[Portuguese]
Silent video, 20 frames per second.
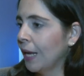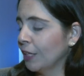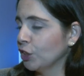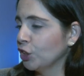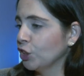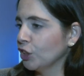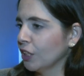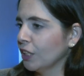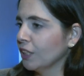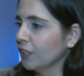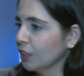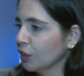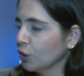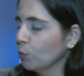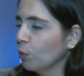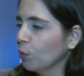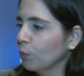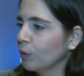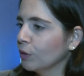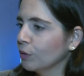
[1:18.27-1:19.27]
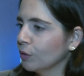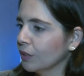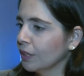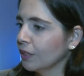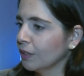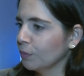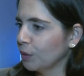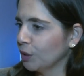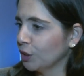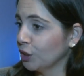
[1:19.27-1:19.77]
A a gente está nesse momento
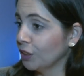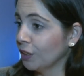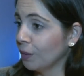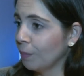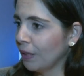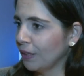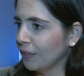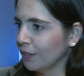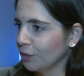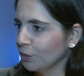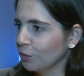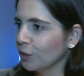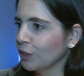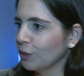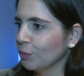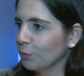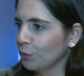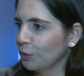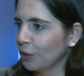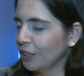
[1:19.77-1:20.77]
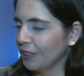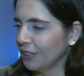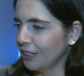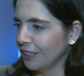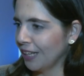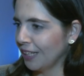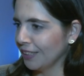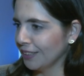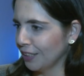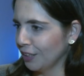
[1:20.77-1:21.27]
exatamente debatendo esse,
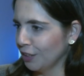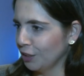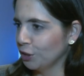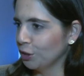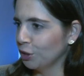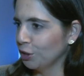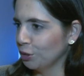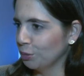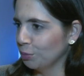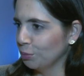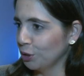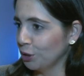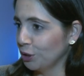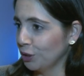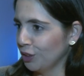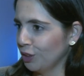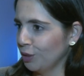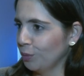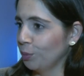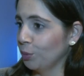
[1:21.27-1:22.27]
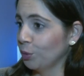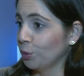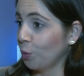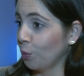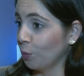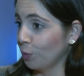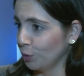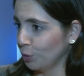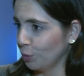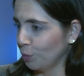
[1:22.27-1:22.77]
esse, essa lista de municípios
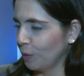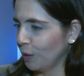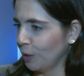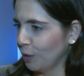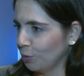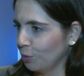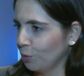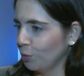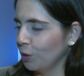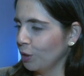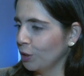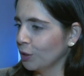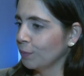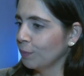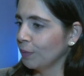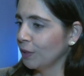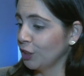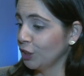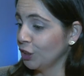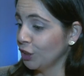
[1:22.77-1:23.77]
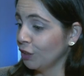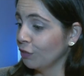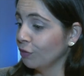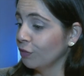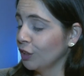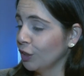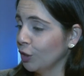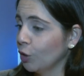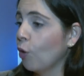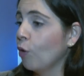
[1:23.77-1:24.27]
com as operadoras para a gente
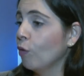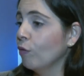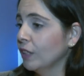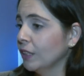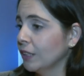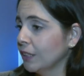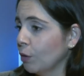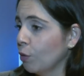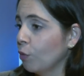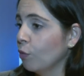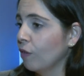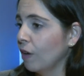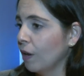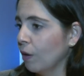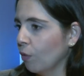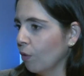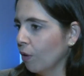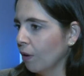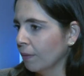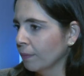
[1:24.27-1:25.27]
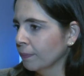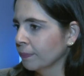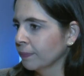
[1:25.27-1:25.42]
definir qual vai ser o valor